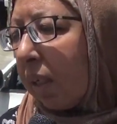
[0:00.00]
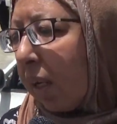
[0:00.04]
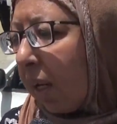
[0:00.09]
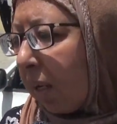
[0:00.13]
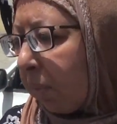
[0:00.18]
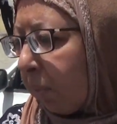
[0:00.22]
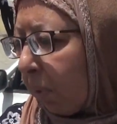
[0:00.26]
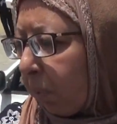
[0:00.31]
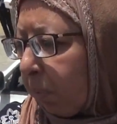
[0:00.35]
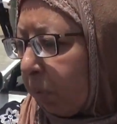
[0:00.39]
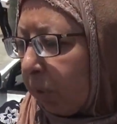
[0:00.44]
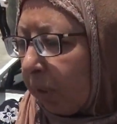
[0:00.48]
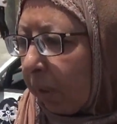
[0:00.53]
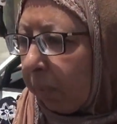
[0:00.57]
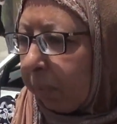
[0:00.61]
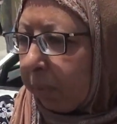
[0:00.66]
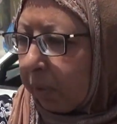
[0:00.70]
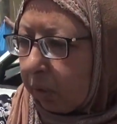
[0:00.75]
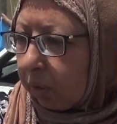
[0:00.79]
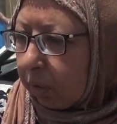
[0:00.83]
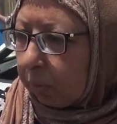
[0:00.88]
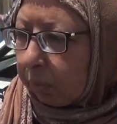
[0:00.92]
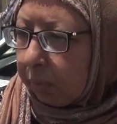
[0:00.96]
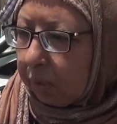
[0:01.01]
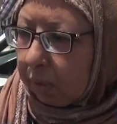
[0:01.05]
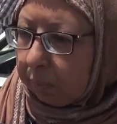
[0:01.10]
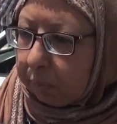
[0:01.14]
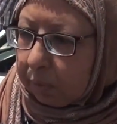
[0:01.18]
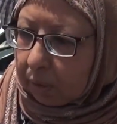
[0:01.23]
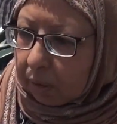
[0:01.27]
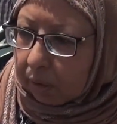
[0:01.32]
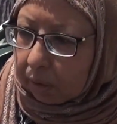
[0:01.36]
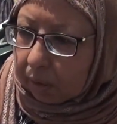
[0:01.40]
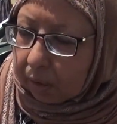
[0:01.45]
الهاي مربوطة بإيده منيح
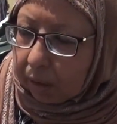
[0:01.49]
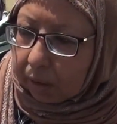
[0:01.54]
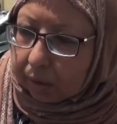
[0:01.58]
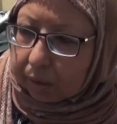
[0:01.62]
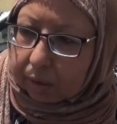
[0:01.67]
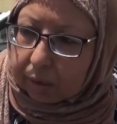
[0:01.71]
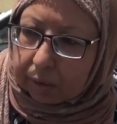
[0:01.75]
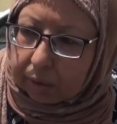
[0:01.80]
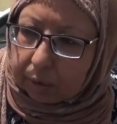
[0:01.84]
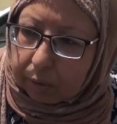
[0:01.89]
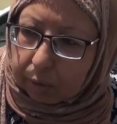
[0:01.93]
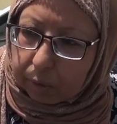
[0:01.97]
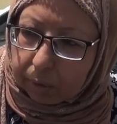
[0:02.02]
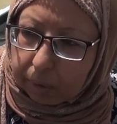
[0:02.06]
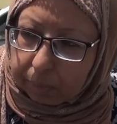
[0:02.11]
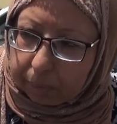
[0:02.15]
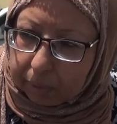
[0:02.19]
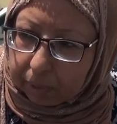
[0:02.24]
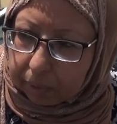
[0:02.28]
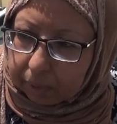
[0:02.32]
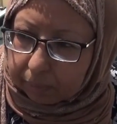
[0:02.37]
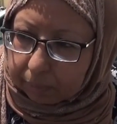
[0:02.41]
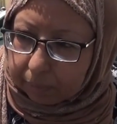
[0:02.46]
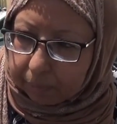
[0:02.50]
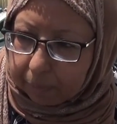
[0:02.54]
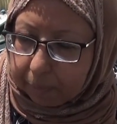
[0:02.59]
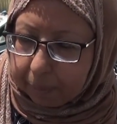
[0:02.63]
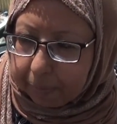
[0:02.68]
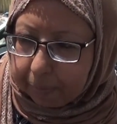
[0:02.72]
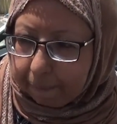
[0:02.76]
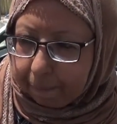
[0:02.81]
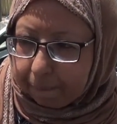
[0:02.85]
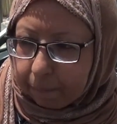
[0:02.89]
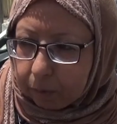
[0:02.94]
ما انقطعت إيده كمان
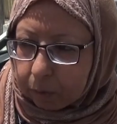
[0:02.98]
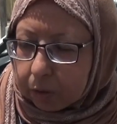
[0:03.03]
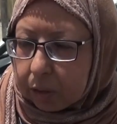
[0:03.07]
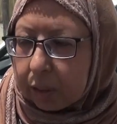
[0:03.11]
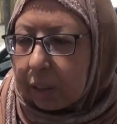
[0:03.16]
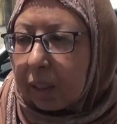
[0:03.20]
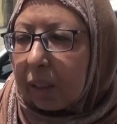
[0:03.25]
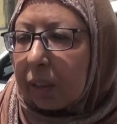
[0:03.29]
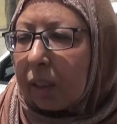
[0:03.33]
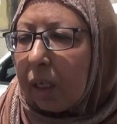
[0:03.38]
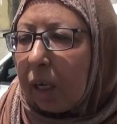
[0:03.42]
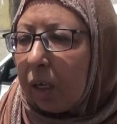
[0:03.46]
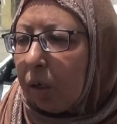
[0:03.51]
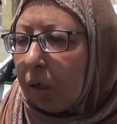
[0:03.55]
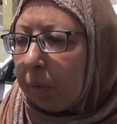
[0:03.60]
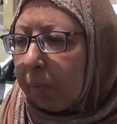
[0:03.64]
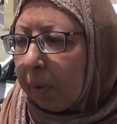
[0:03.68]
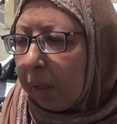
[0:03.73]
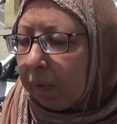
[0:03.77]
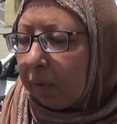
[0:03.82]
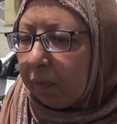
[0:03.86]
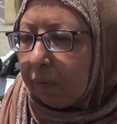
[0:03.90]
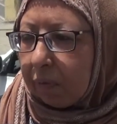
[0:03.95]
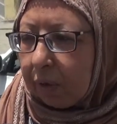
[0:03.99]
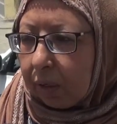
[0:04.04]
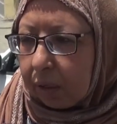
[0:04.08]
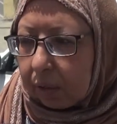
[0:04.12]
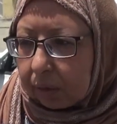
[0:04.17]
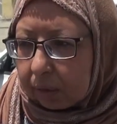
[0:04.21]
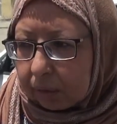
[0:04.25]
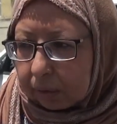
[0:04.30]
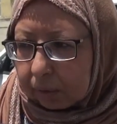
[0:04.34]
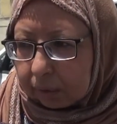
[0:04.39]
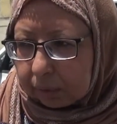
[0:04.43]
وشكيت عليهم على
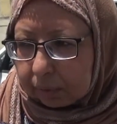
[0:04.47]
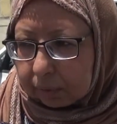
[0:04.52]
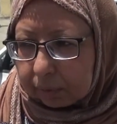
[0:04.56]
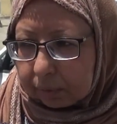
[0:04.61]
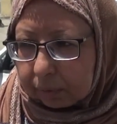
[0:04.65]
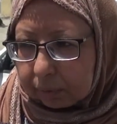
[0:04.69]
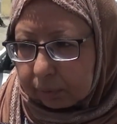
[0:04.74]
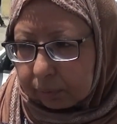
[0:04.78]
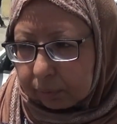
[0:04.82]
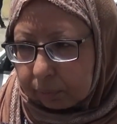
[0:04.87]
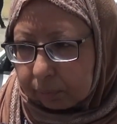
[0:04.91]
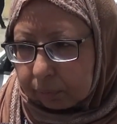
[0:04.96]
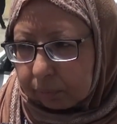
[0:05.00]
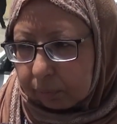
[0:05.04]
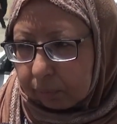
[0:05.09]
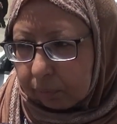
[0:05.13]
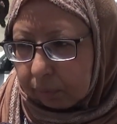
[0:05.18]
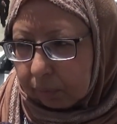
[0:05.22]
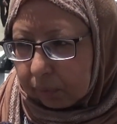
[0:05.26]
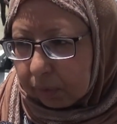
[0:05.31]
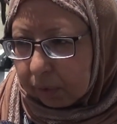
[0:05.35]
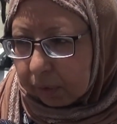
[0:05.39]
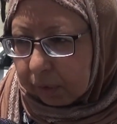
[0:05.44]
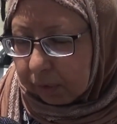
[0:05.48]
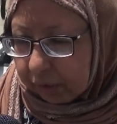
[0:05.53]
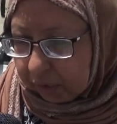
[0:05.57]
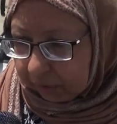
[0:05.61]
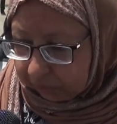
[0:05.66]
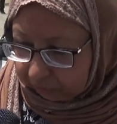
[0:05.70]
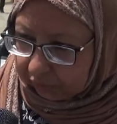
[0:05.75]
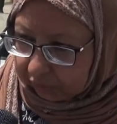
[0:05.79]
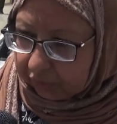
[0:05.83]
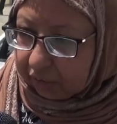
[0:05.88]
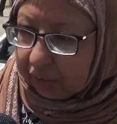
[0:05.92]
الفاضي
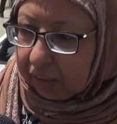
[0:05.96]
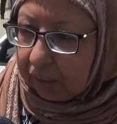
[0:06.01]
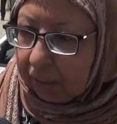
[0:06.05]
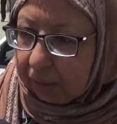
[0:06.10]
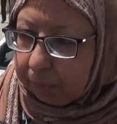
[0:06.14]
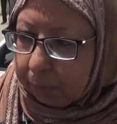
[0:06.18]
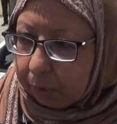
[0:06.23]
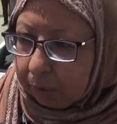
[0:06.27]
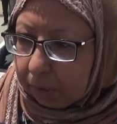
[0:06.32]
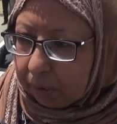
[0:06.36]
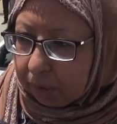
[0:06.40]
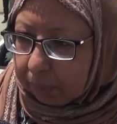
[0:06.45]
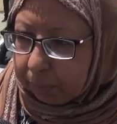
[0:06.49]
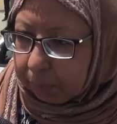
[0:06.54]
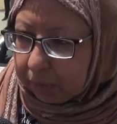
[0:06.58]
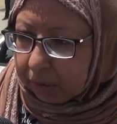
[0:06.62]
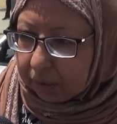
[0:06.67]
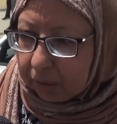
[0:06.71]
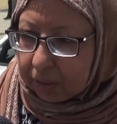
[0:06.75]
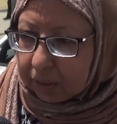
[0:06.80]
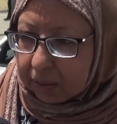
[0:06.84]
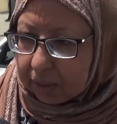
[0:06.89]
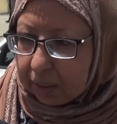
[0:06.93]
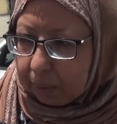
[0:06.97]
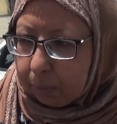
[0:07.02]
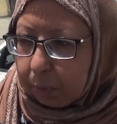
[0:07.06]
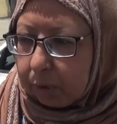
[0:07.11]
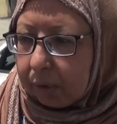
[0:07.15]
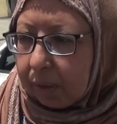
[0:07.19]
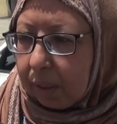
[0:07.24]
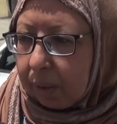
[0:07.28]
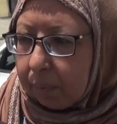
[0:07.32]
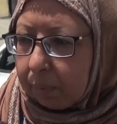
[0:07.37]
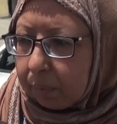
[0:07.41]
عرفتي هان بتكون ربطينا يسحبوا
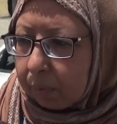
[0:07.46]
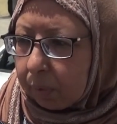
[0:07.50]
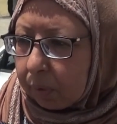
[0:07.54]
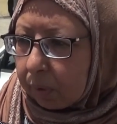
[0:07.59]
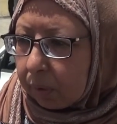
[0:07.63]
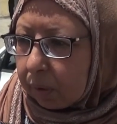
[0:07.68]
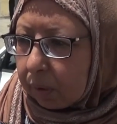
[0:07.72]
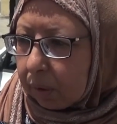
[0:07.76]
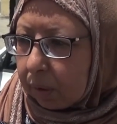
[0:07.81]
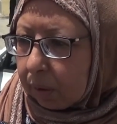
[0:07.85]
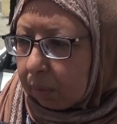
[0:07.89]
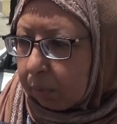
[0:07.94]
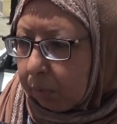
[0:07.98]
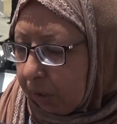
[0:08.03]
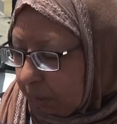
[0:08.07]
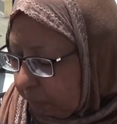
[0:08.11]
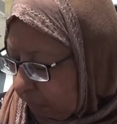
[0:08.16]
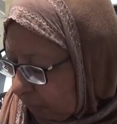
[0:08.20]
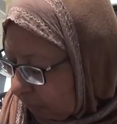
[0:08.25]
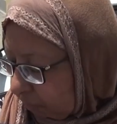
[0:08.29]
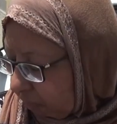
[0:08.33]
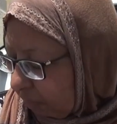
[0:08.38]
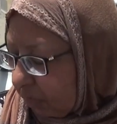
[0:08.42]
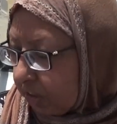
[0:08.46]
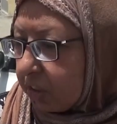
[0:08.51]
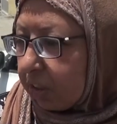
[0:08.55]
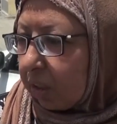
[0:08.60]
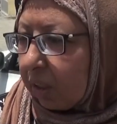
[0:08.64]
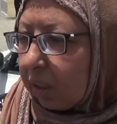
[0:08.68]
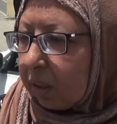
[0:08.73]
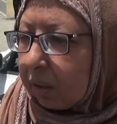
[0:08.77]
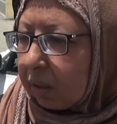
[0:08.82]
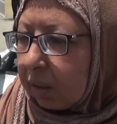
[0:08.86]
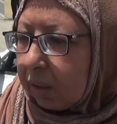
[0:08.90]
الدم منيح ما
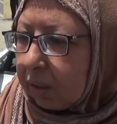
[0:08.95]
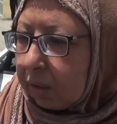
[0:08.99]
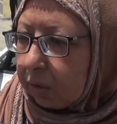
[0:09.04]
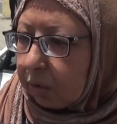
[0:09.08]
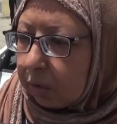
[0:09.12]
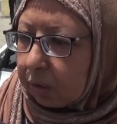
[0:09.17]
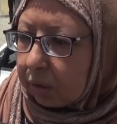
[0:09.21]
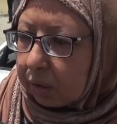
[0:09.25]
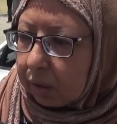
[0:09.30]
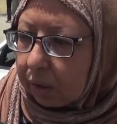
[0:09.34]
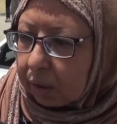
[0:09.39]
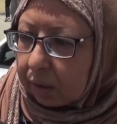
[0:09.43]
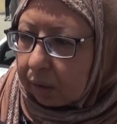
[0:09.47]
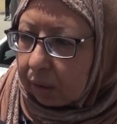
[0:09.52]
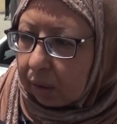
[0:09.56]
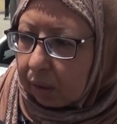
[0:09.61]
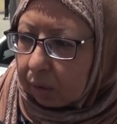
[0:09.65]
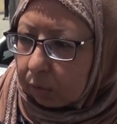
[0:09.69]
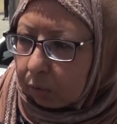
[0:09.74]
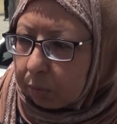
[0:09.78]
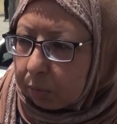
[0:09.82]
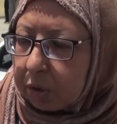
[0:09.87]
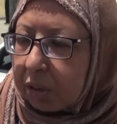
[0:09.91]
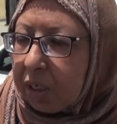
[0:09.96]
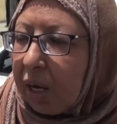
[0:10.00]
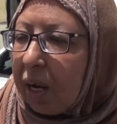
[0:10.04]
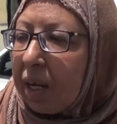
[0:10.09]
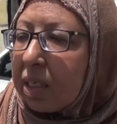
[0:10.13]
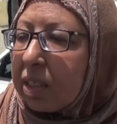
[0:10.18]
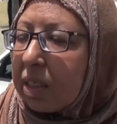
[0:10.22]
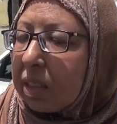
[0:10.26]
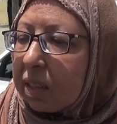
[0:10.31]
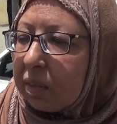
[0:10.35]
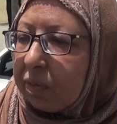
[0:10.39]
تفجرت ايده انقطعت ومش
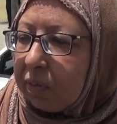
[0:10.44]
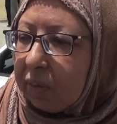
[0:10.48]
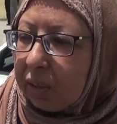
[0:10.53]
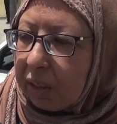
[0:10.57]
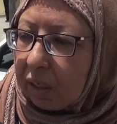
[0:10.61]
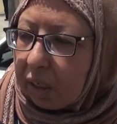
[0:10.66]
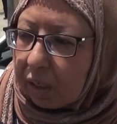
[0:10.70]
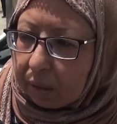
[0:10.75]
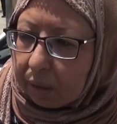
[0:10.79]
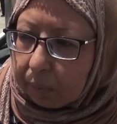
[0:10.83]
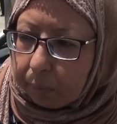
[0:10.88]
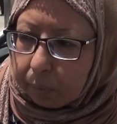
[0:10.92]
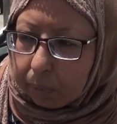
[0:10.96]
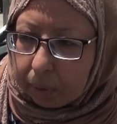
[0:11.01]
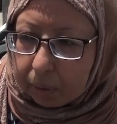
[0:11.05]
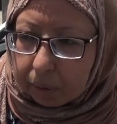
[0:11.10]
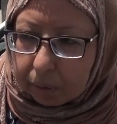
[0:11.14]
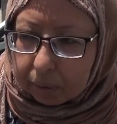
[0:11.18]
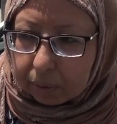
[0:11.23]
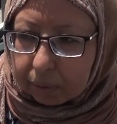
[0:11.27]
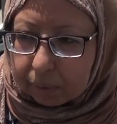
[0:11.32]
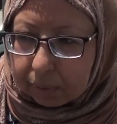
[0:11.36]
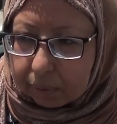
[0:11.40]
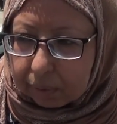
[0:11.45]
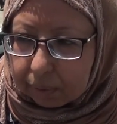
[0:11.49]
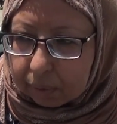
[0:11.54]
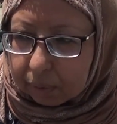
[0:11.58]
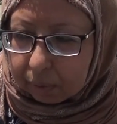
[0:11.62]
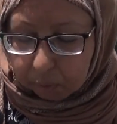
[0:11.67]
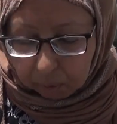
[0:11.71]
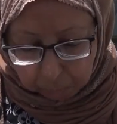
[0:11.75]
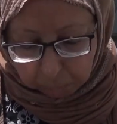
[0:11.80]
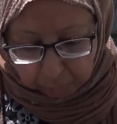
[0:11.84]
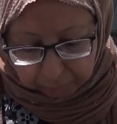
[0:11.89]
حاسس فيها كمان
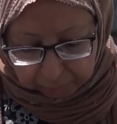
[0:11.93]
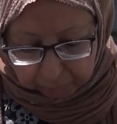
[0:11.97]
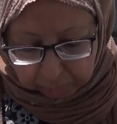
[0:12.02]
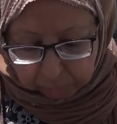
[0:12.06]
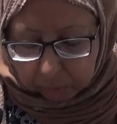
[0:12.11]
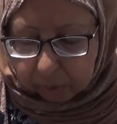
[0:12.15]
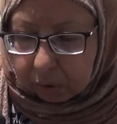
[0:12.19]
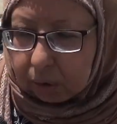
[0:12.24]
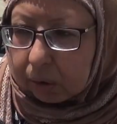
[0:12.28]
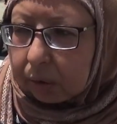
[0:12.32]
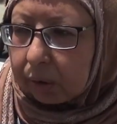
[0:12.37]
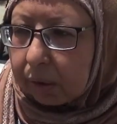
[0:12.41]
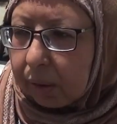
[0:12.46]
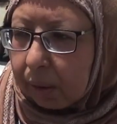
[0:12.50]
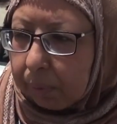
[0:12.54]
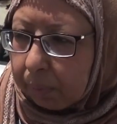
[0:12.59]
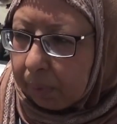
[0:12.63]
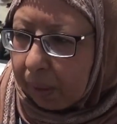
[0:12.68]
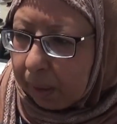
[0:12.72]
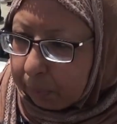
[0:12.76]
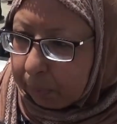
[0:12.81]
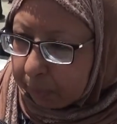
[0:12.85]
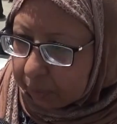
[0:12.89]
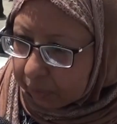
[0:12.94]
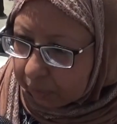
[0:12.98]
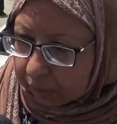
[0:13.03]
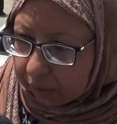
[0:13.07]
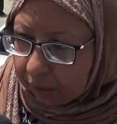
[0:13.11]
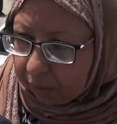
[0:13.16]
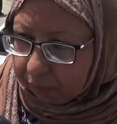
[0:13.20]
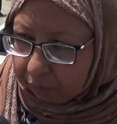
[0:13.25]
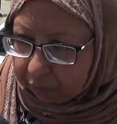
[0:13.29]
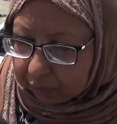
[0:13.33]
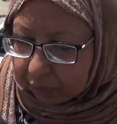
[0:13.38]
وعي كل الدم عامل
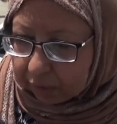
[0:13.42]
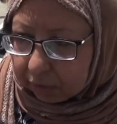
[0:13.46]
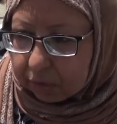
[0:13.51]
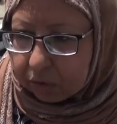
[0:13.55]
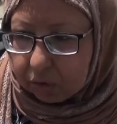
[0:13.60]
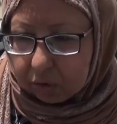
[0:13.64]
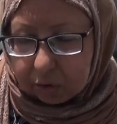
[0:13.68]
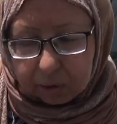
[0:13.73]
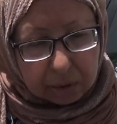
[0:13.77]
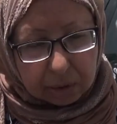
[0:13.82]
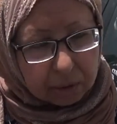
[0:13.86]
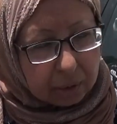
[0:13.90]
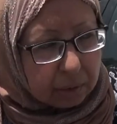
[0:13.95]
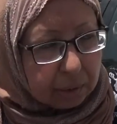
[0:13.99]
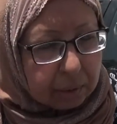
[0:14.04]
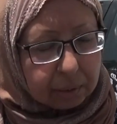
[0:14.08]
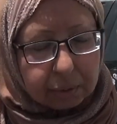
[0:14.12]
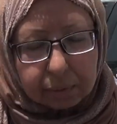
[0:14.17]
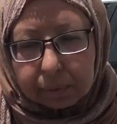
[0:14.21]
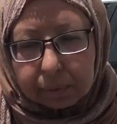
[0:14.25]
نظافه كان يشتغل